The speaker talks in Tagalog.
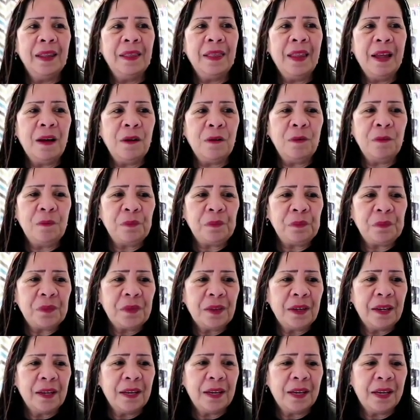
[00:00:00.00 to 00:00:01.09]
Now,
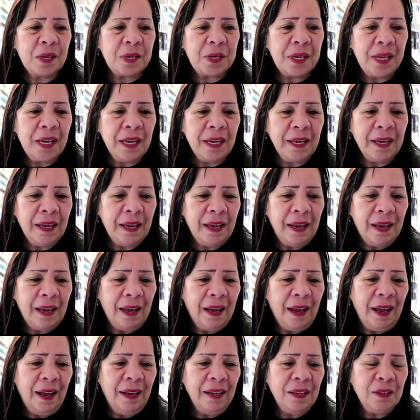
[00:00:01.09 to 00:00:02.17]
kasi,
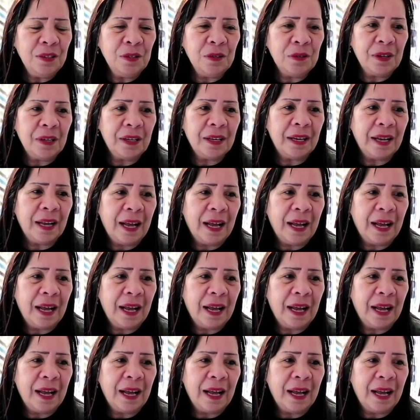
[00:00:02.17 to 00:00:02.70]
alam nyo,